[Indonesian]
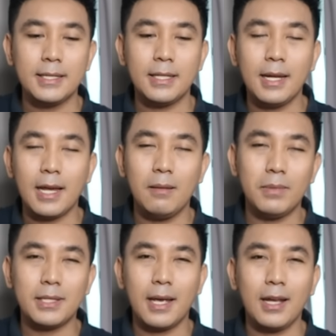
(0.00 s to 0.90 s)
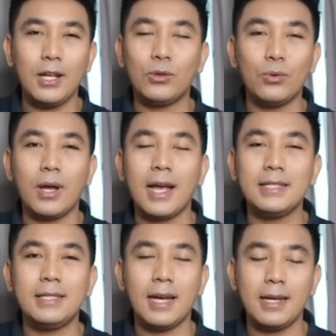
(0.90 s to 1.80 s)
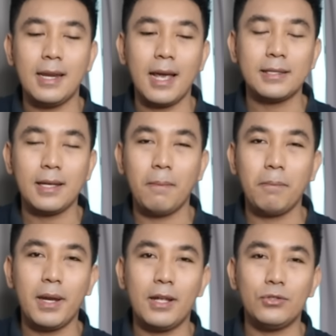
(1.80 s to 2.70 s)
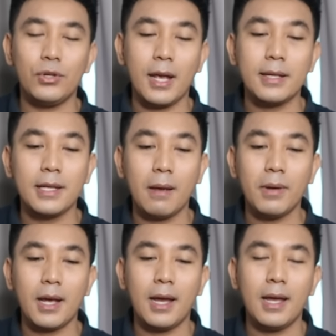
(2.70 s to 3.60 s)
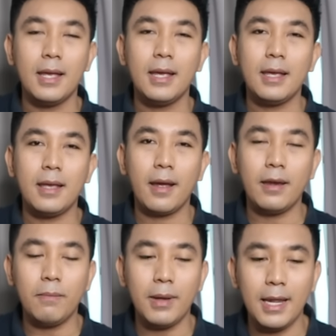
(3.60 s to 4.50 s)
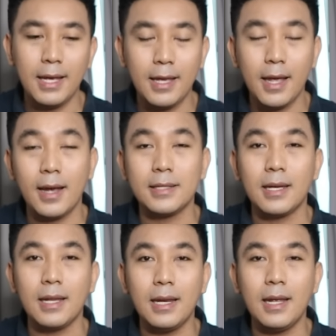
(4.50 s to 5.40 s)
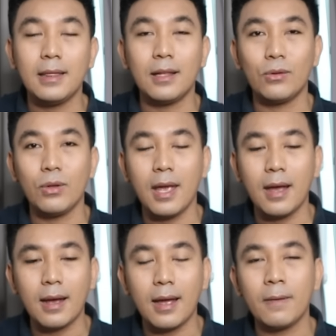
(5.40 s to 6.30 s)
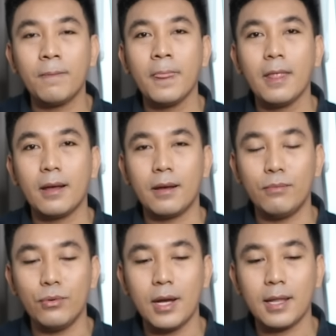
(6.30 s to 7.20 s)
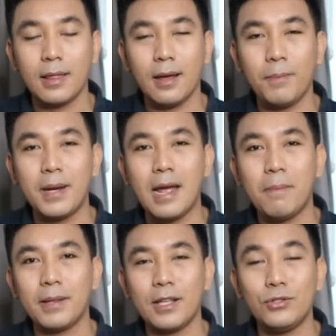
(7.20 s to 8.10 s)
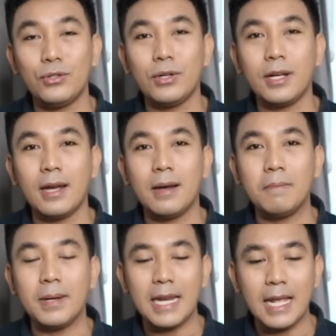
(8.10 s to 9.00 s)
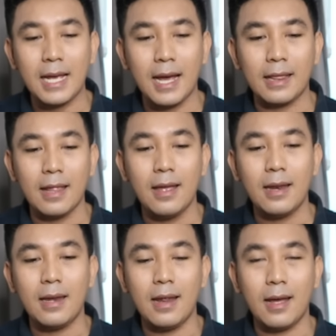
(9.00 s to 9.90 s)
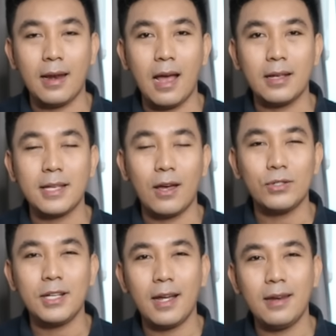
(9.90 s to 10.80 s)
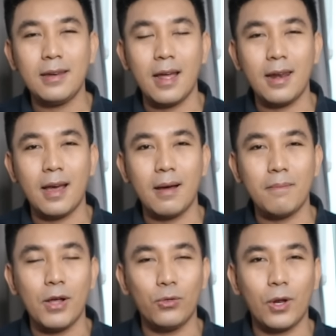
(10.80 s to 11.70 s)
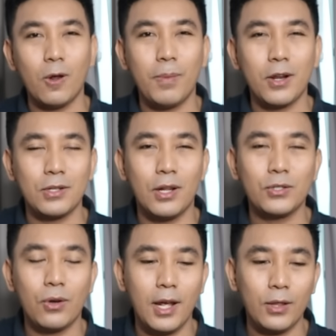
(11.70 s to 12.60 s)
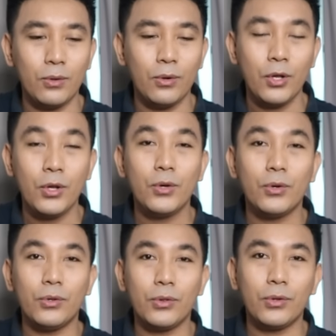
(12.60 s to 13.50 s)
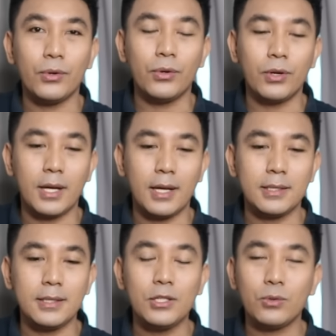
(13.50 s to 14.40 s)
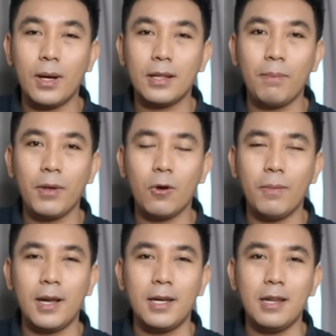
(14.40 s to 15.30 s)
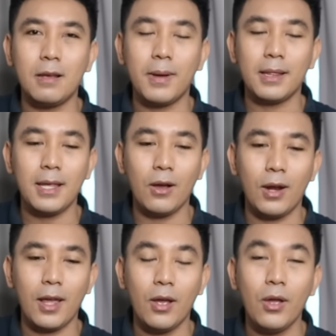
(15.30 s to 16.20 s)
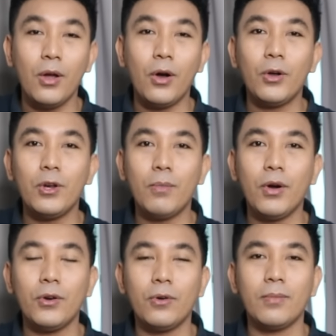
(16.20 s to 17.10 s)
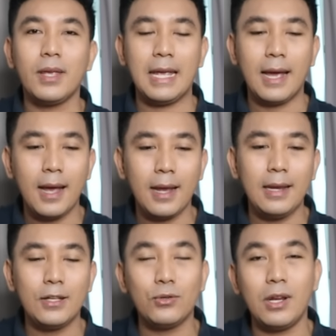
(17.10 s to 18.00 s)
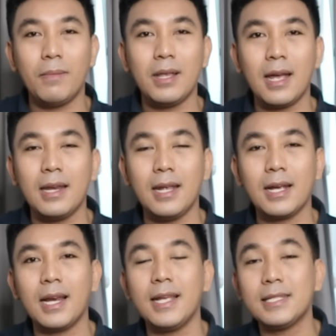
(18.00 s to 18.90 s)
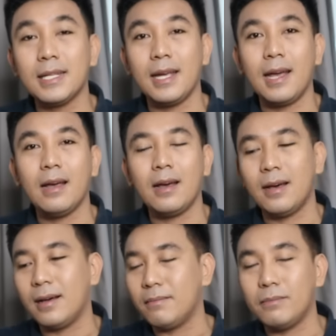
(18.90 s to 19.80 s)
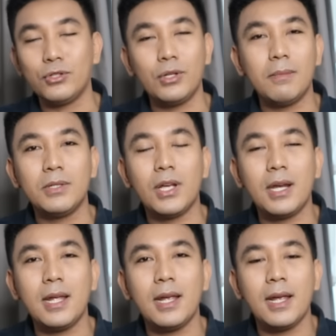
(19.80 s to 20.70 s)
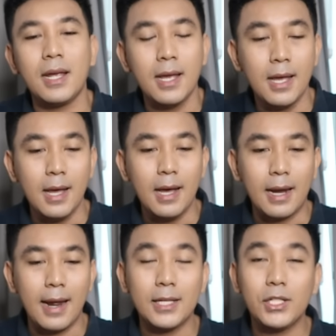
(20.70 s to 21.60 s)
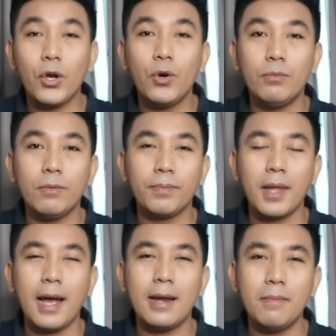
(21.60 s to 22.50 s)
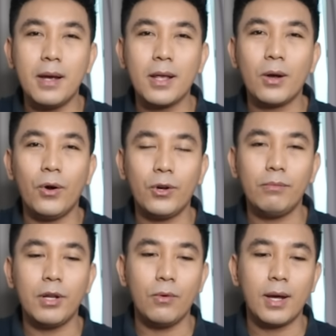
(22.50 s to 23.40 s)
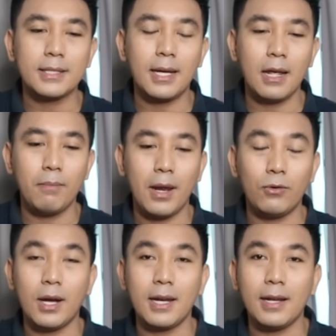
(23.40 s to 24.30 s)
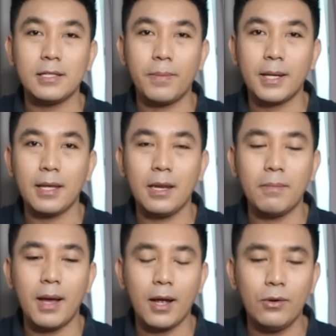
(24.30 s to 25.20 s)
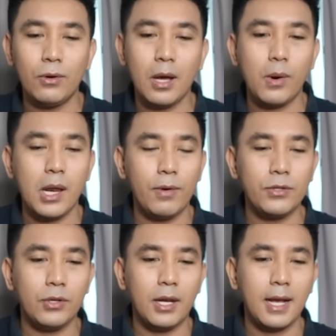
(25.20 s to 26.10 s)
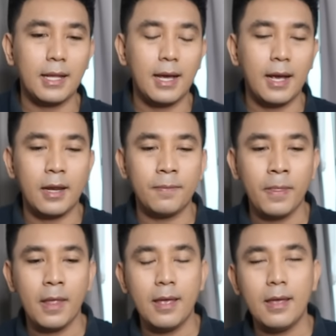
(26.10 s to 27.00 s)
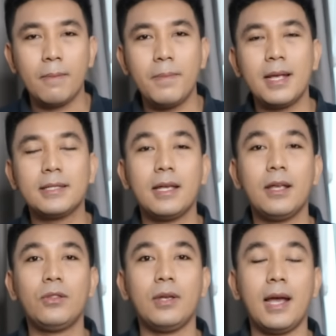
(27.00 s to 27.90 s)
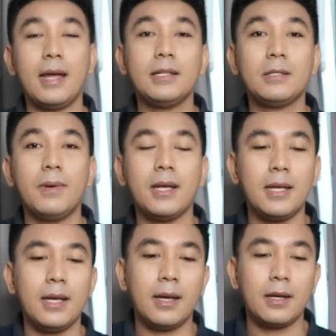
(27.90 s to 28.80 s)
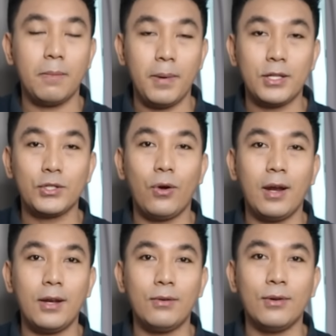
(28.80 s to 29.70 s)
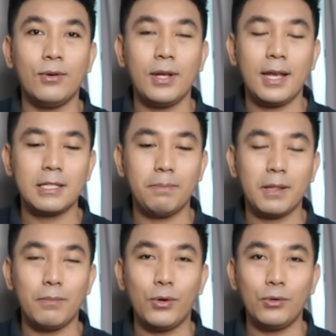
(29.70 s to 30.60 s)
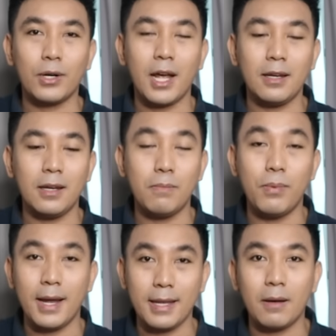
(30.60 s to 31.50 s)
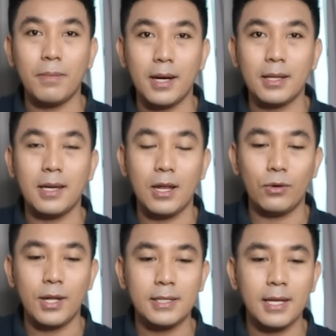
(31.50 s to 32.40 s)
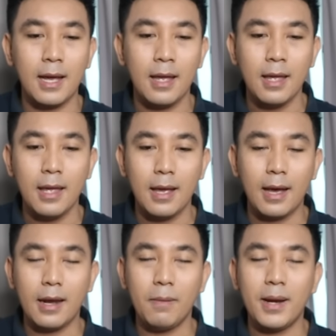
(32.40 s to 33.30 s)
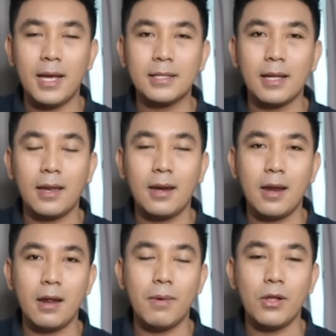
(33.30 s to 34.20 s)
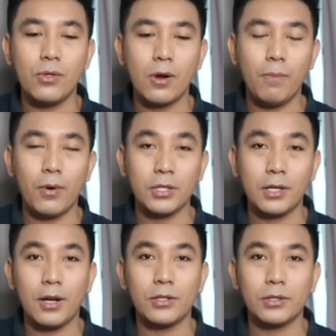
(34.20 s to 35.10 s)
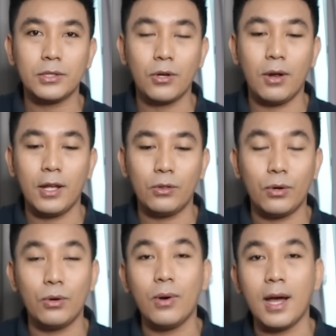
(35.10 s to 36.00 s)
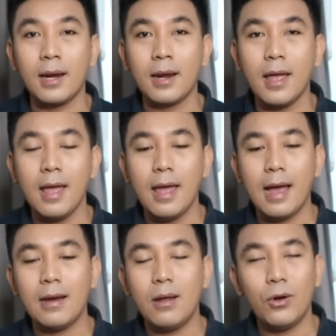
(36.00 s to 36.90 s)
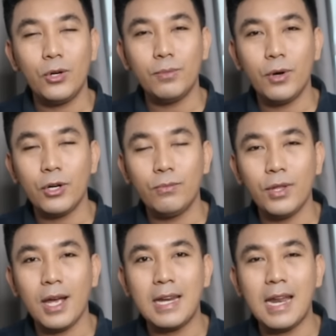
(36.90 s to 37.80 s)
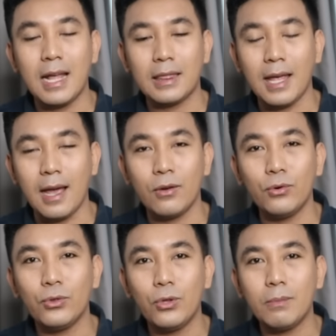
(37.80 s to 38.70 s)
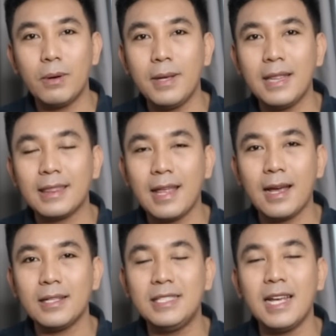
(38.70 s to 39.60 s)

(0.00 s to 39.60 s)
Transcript: Jadi kalian bisa hitung aja dari SMP dan juga SMK yang dimiliki yayasan ini tentunya akan ngebuat uh, pendapatan juga meningkat dan seharusnya kan dana bantuan operasional sekolah itu untuk uh, siswa tapi kok malah dinikmati oleh oknum-oknum ya ini sudah menjadi klise ya uh, sudah menjadi rahasia umum ada banyak oknum di luar sana yang melakukan hal seperti ini bahkan dulu awal-awal juga dikatakan biasanya tuh ya ada sebagian kepala sekolah dulu yang sempat mengundurkan diri banyak banget di Indonesia karena pada saat ada dana bantuan operasional sekolah itu keluar, ada oknum-oknum yang datang untuk meminta